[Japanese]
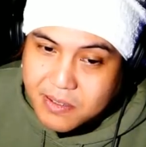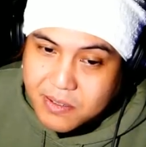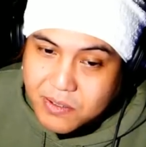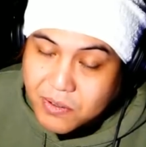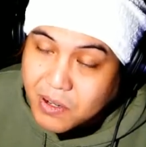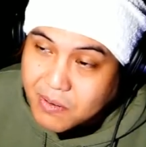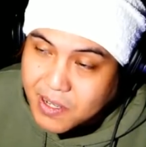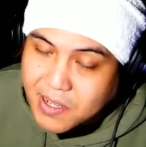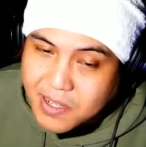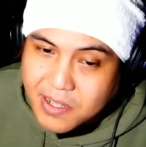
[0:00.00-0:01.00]
それ
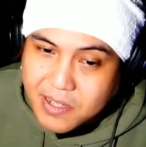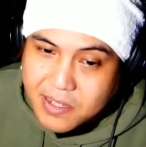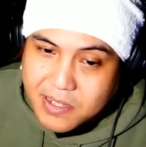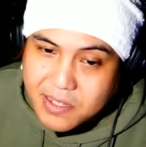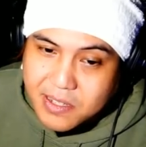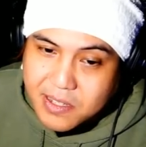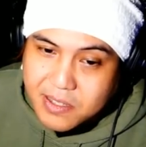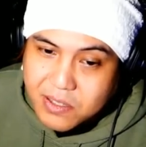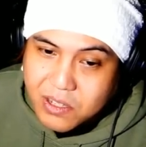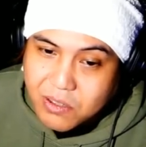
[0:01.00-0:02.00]
は
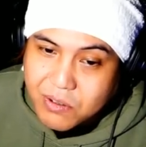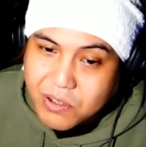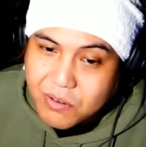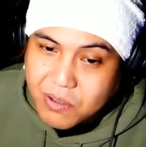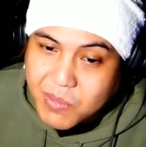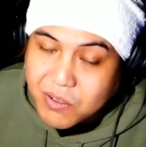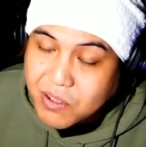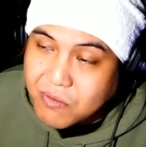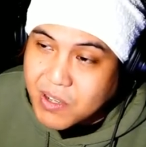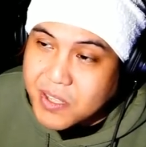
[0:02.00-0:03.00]
血と一緒に水
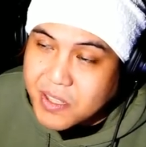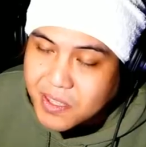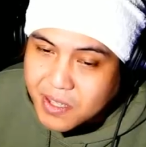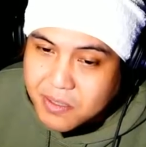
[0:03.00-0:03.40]
に浮かんでた。